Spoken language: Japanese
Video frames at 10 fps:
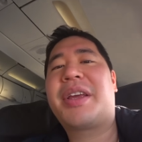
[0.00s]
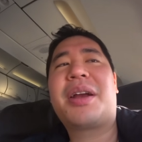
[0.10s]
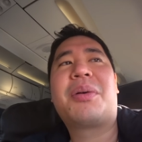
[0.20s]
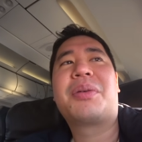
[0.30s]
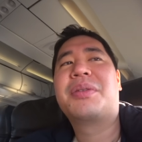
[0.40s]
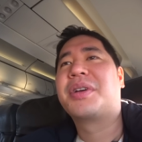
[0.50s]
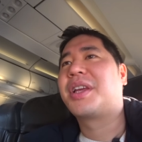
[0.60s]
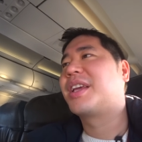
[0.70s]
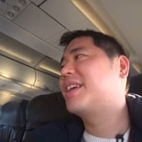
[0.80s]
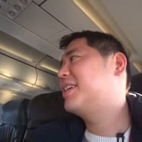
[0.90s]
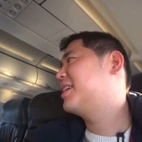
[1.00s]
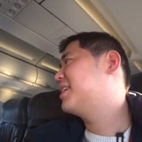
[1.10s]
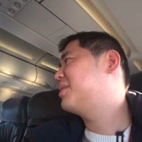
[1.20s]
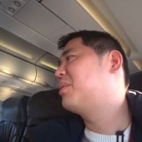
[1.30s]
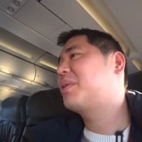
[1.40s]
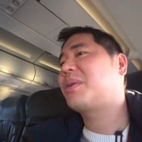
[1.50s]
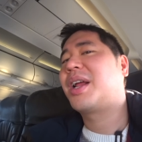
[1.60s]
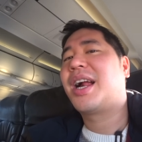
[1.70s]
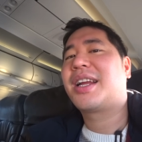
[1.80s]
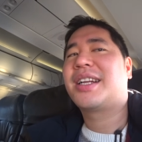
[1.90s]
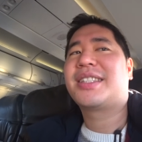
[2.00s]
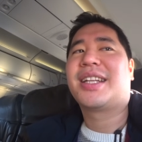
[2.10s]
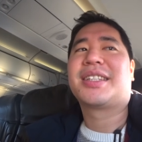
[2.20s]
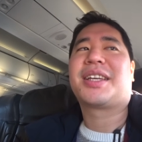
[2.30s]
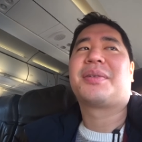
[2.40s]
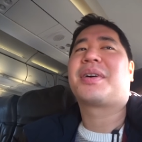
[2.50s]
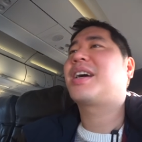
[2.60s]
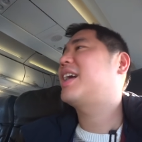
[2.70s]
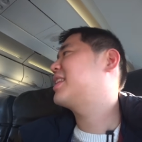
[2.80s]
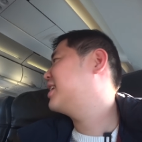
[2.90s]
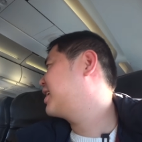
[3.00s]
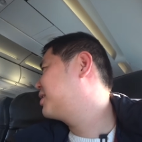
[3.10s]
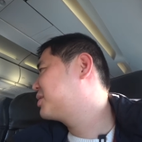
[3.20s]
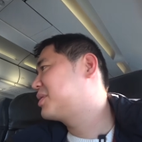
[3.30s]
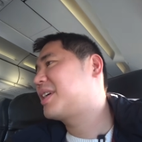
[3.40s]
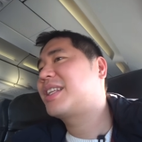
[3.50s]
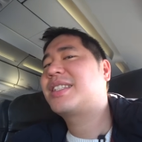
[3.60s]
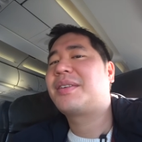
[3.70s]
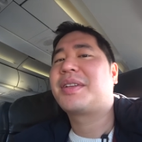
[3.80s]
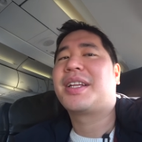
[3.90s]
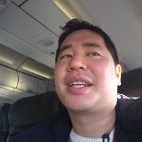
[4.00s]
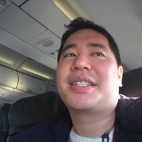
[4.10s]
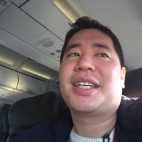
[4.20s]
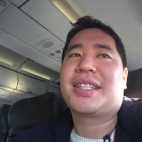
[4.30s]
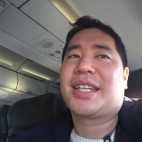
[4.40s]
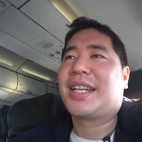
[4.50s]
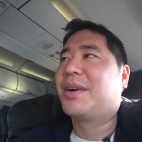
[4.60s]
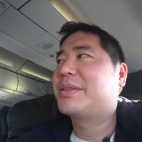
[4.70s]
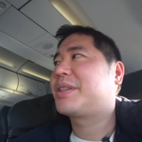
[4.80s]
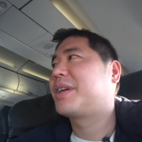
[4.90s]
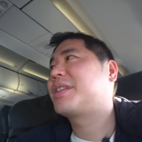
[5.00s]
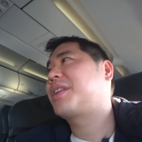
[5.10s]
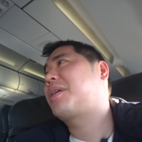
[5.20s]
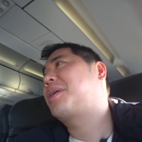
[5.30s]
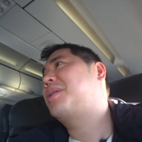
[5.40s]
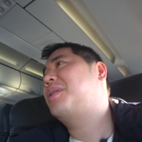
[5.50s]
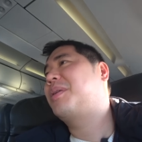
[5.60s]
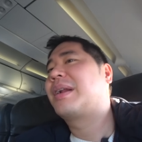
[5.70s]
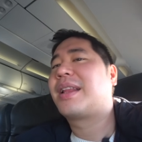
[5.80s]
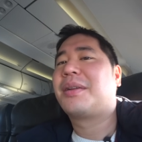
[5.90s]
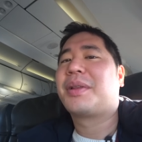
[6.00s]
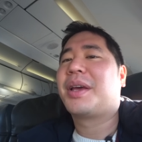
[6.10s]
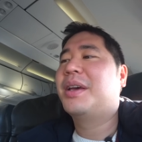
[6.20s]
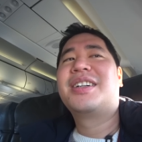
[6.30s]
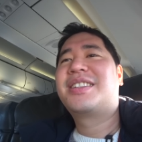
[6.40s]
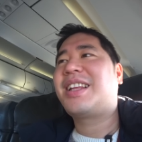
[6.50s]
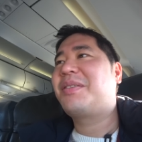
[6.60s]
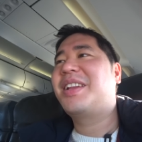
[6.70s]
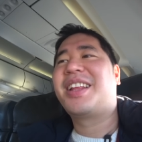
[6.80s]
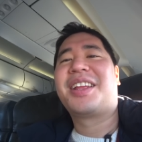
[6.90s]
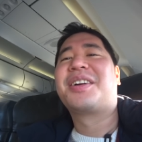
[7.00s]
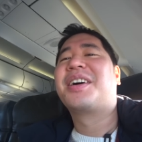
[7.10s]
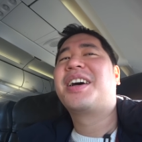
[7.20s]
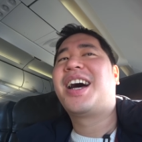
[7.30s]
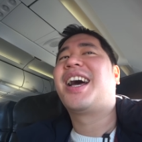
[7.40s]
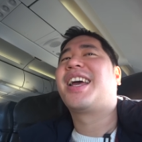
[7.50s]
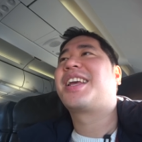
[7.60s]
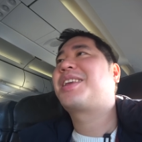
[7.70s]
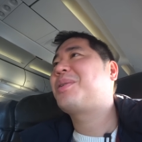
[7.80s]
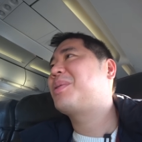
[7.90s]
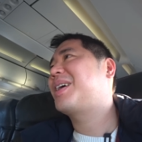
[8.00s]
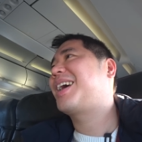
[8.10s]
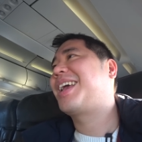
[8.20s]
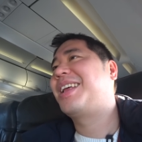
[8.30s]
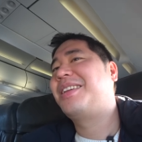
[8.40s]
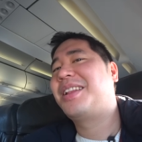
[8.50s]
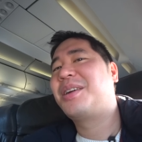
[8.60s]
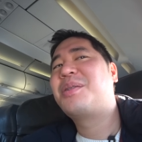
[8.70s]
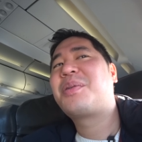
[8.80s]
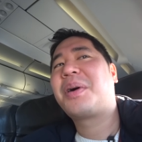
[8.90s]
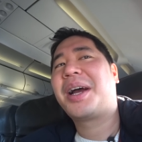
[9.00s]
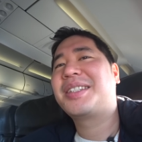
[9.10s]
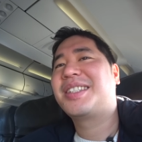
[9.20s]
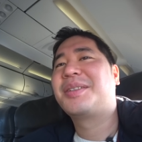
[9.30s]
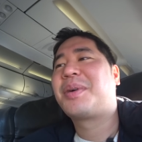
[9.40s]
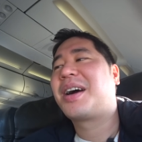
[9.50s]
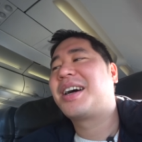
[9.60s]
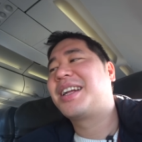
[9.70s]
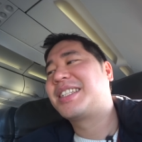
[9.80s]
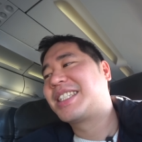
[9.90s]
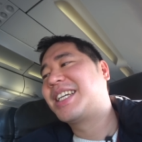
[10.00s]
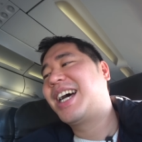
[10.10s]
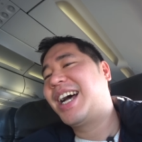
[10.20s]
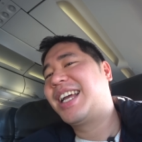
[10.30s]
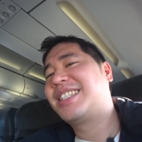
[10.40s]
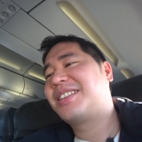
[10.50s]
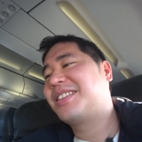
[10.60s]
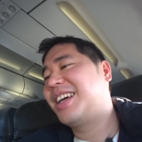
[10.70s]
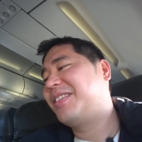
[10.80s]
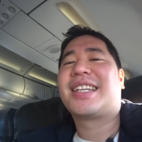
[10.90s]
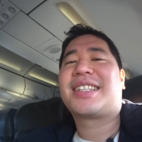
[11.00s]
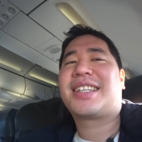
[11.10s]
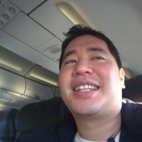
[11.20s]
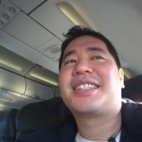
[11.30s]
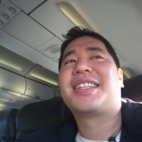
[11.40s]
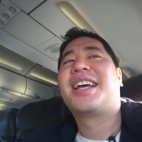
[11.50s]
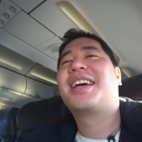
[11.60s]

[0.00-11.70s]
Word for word: 結構古いフォークとかにあれがちなんですけど勝手になんか後ろ下がってたみたいで CA さんに直してくださいて言われたのでくたびれてるはい今日から ANA で運行開始にもかかわらずはいそんな座席ですね